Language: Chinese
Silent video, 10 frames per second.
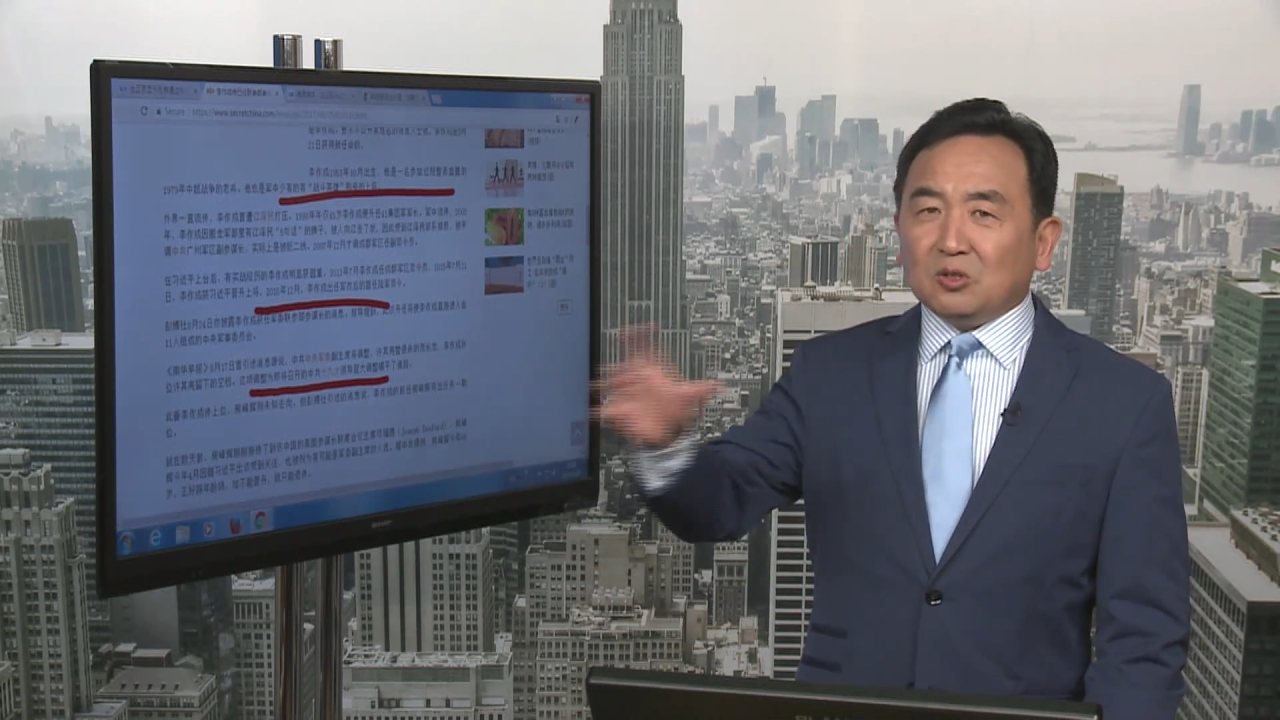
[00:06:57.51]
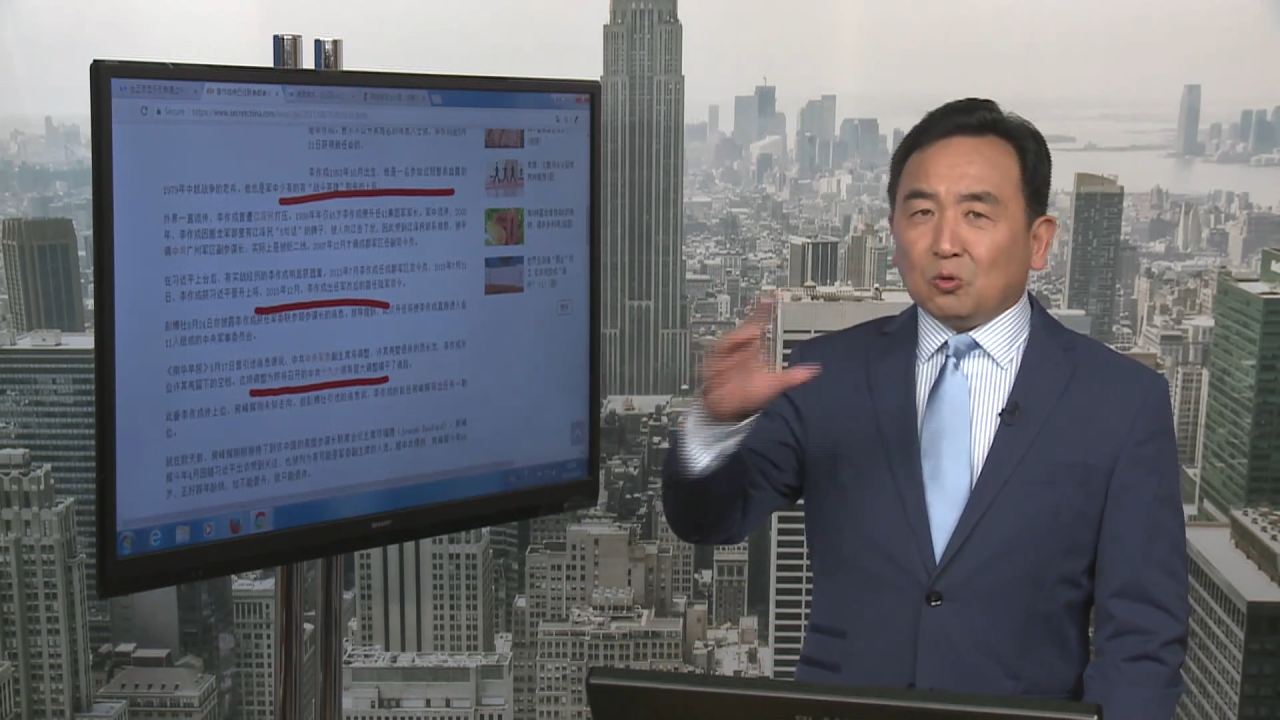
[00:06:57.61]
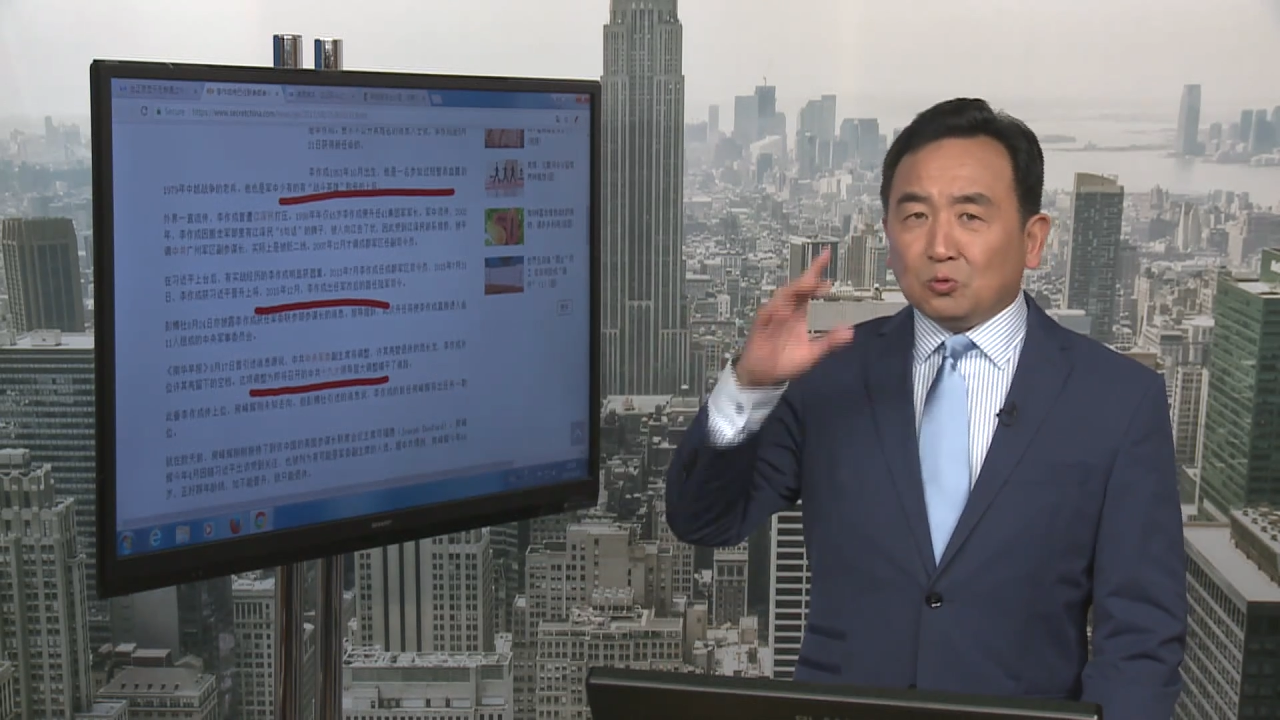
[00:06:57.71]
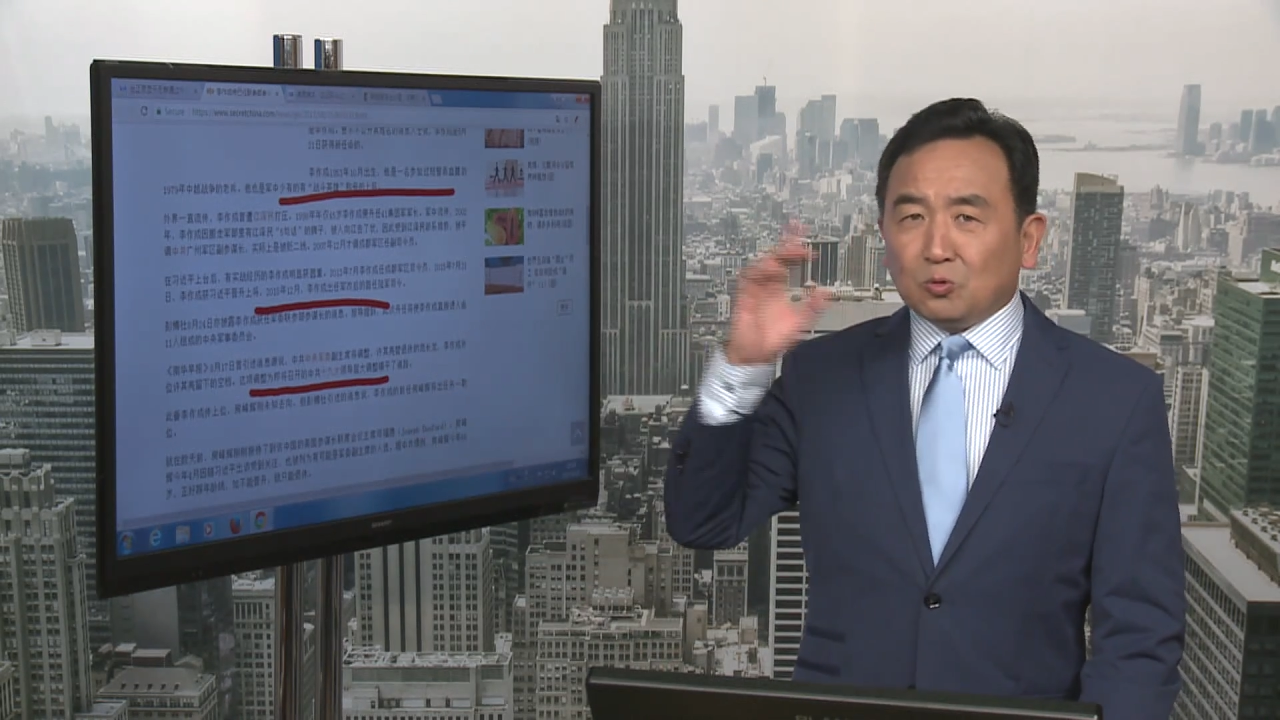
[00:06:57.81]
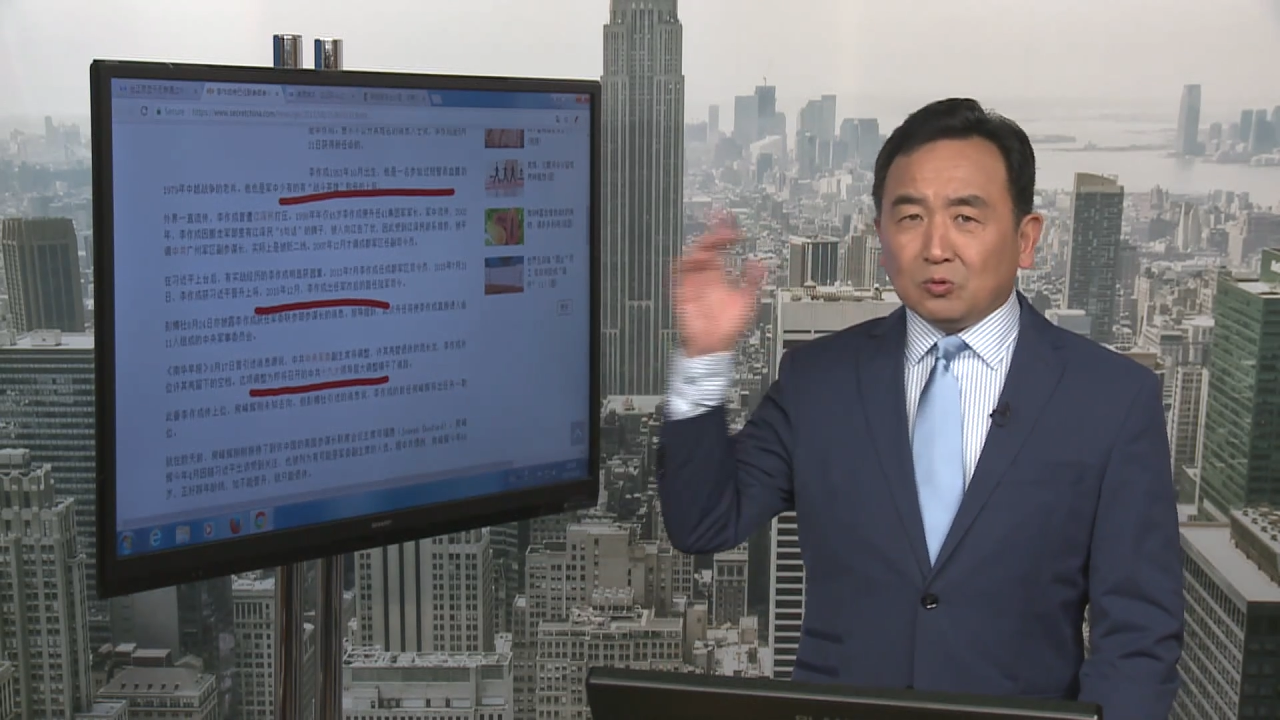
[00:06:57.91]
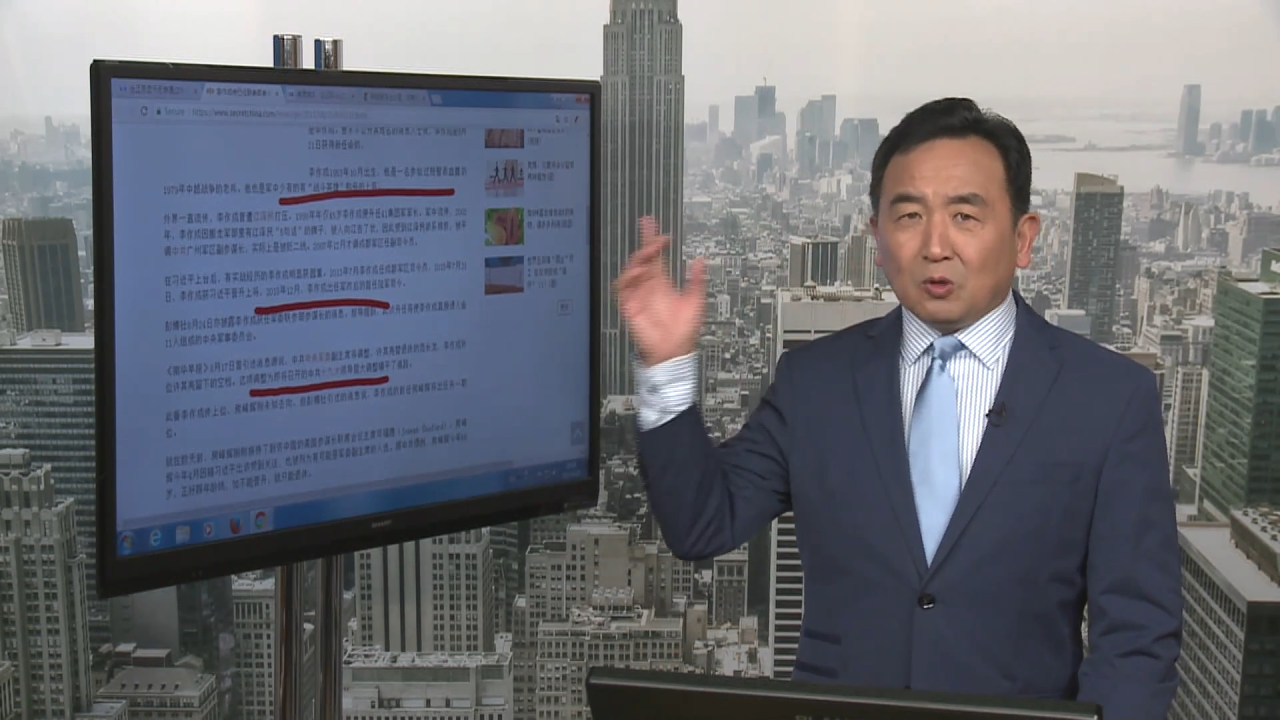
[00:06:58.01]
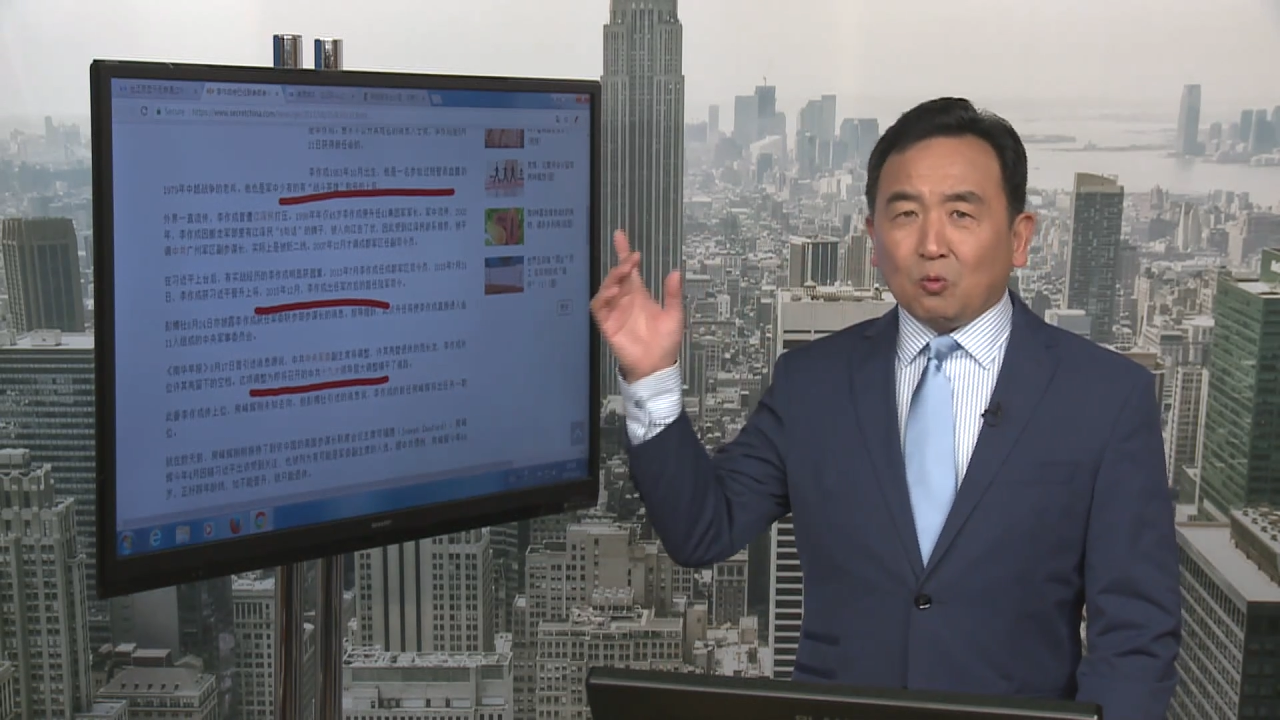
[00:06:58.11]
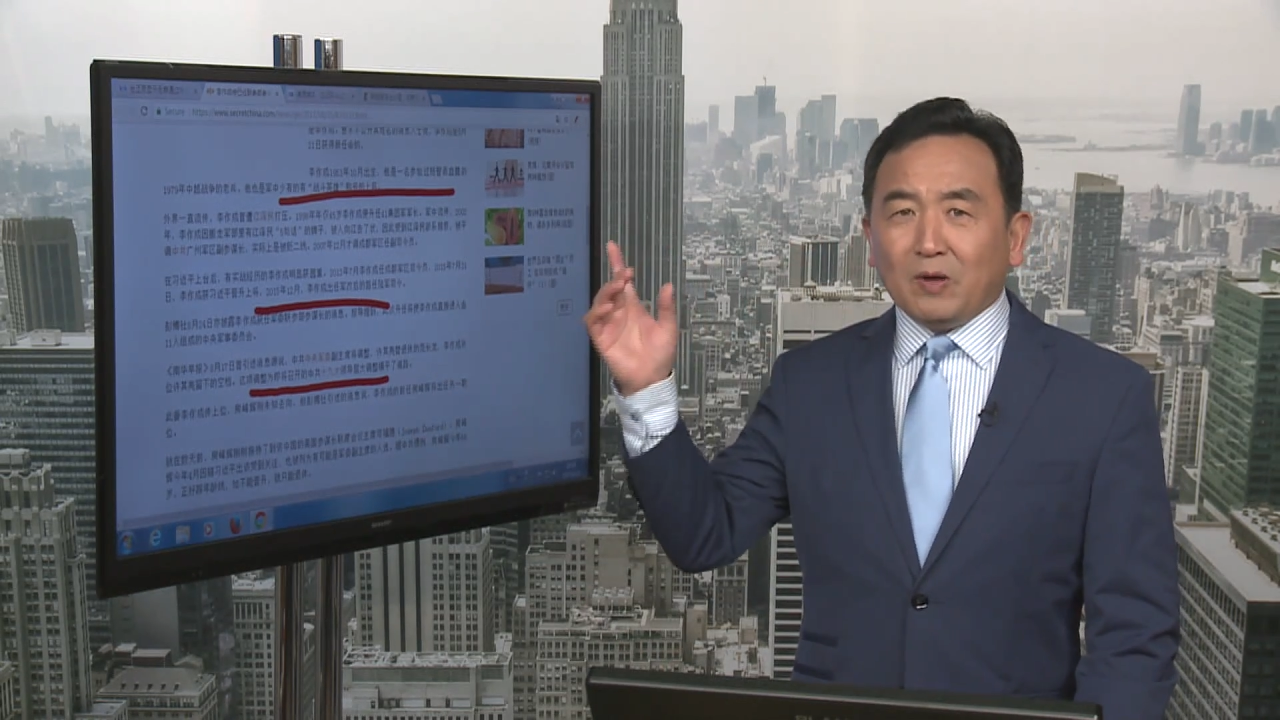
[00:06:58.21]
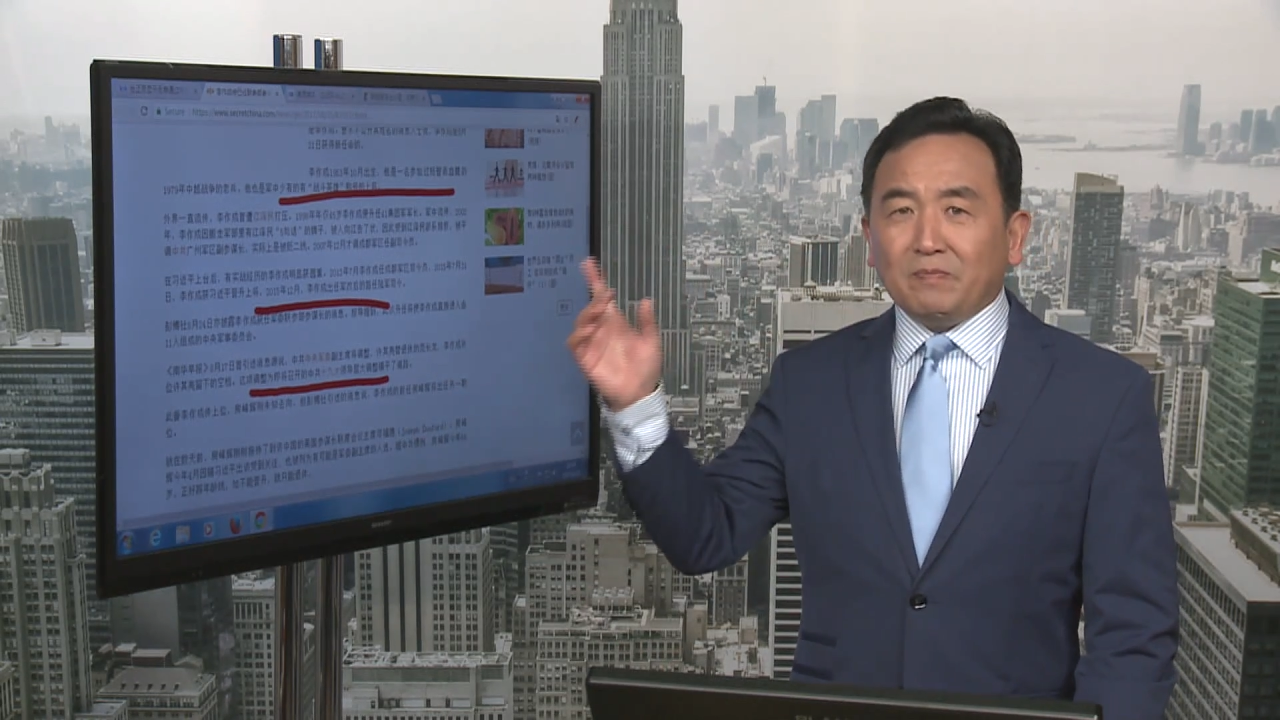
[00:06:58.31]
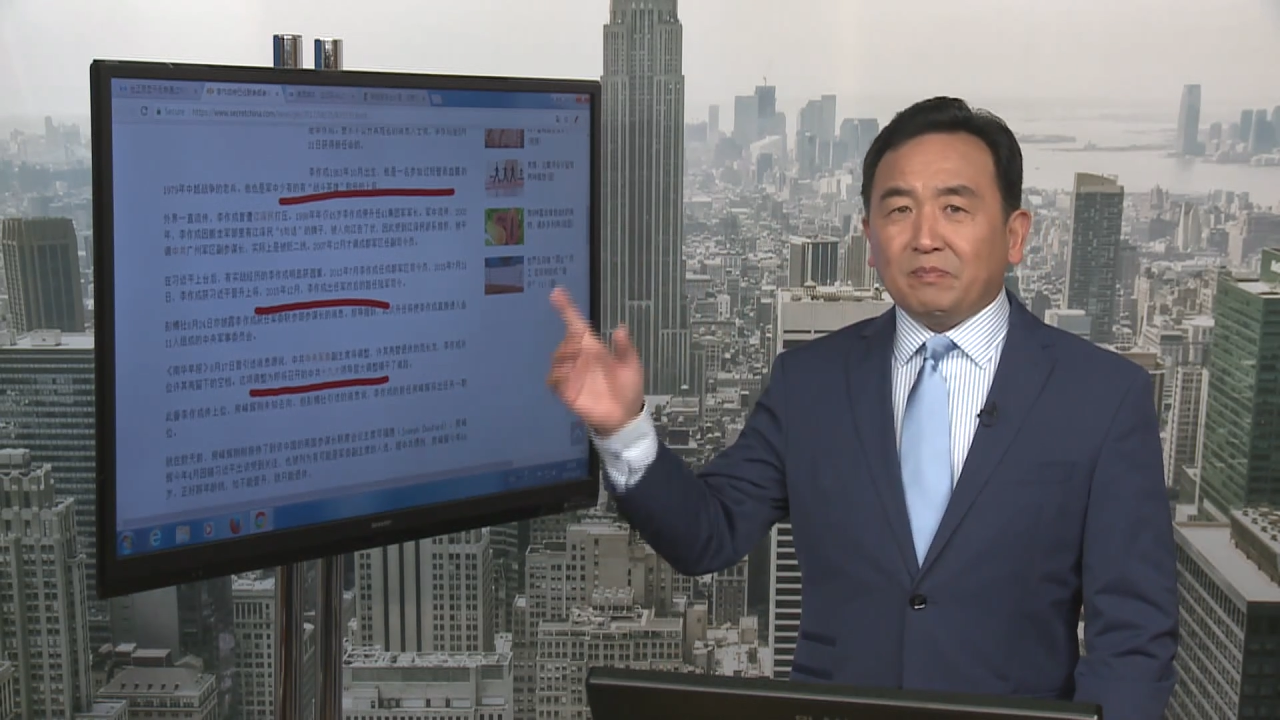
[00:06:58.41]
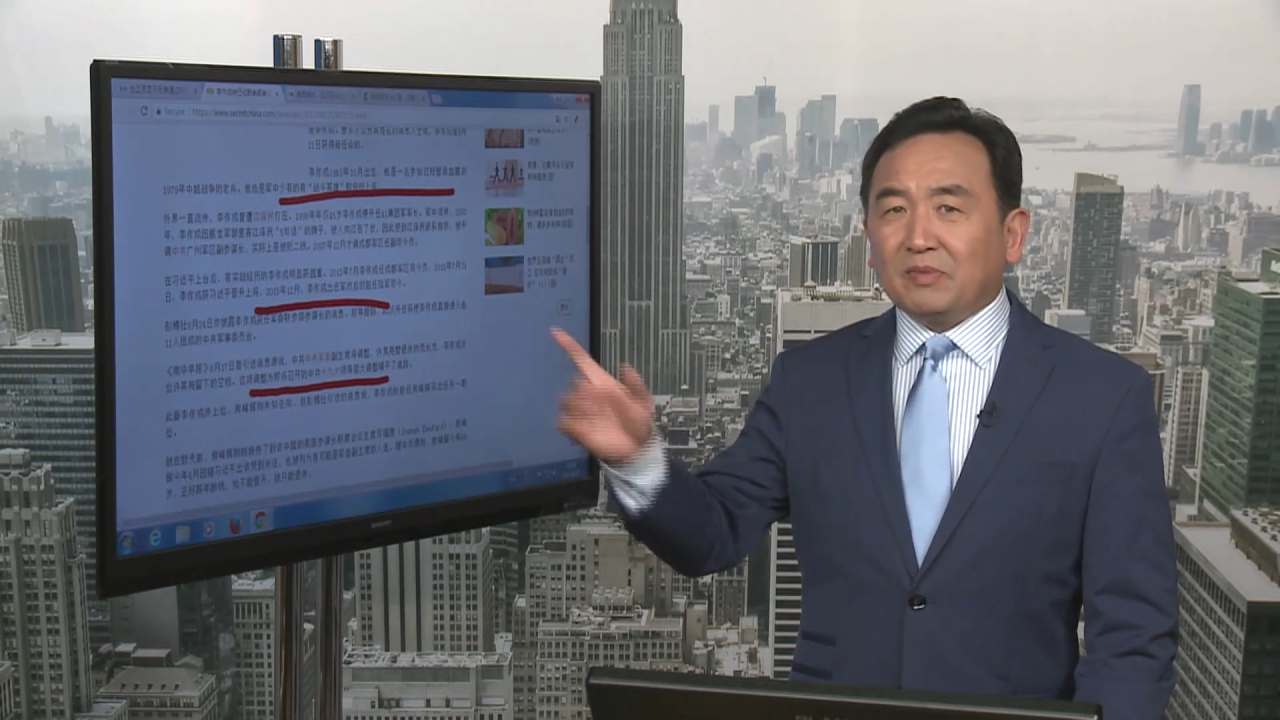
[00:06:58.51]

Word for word: 统中的官，